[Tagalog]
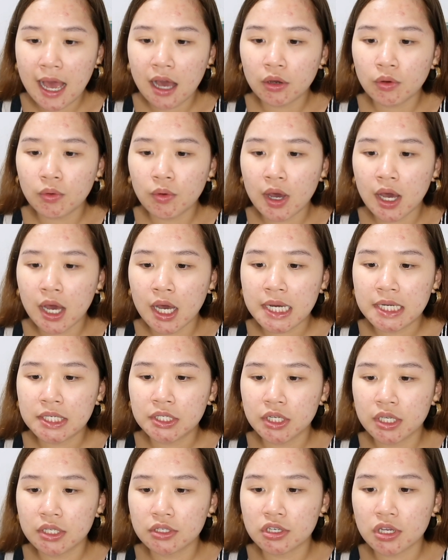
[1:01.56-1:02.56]

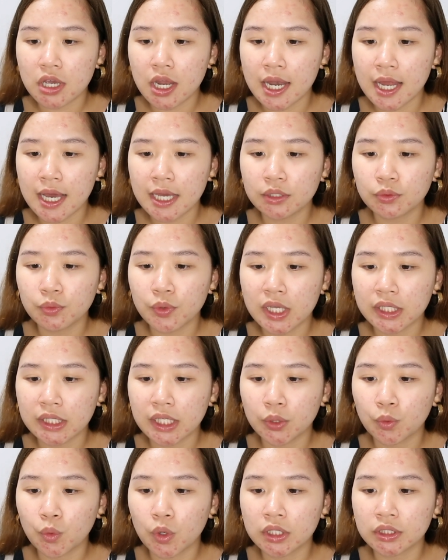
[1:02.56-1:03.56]
aqua-rich, lightweight,
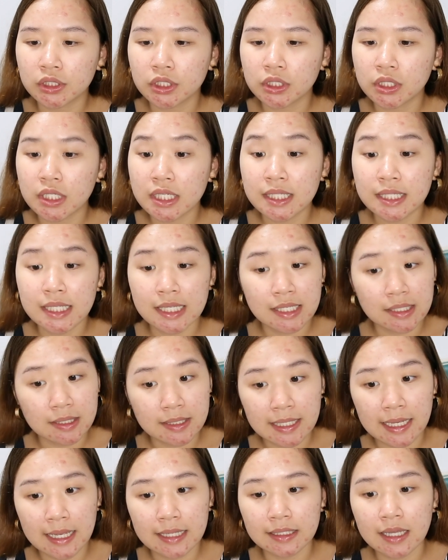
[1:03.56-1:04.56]
and
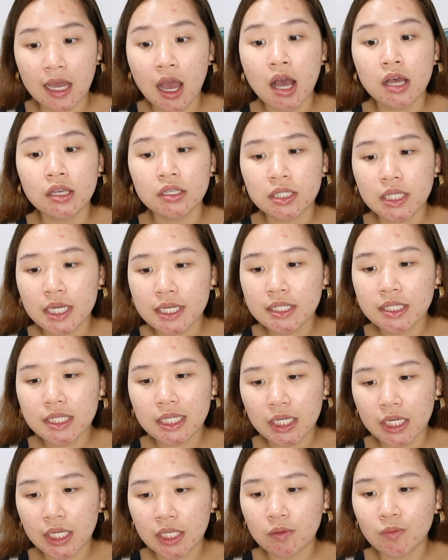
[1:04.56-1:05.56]
water-resistant
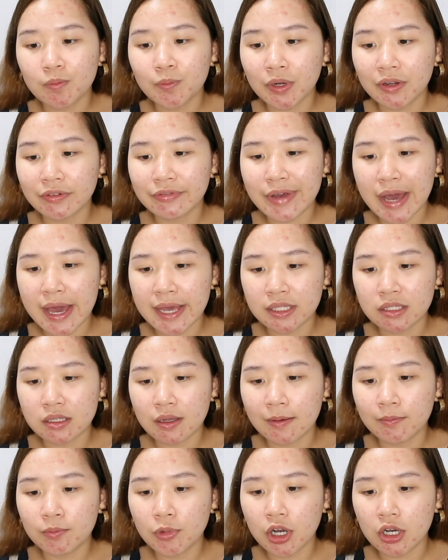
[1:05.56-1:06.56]
sunscreen provides
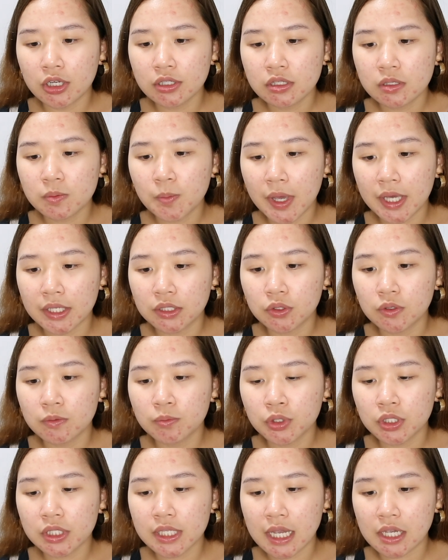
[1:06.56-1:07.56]
broad-spectrum
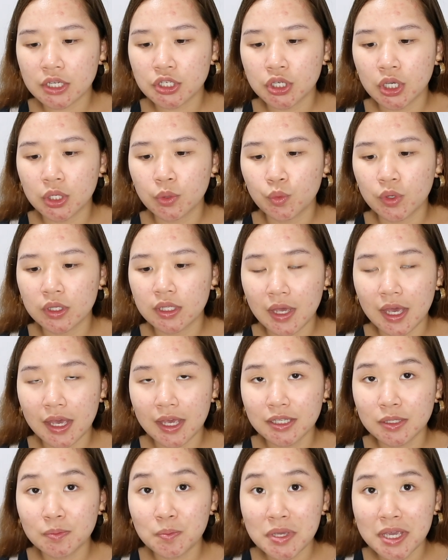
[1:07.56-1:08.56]
protection with
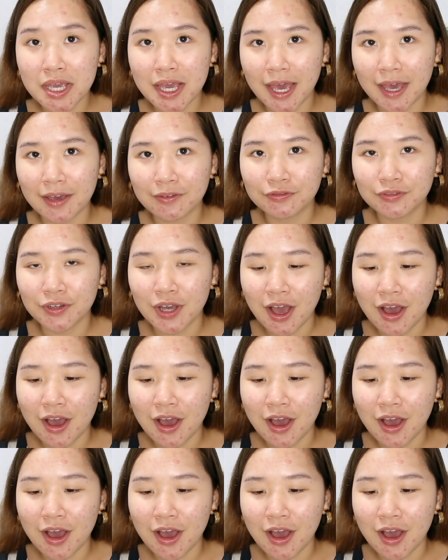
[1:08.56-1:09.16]
SPF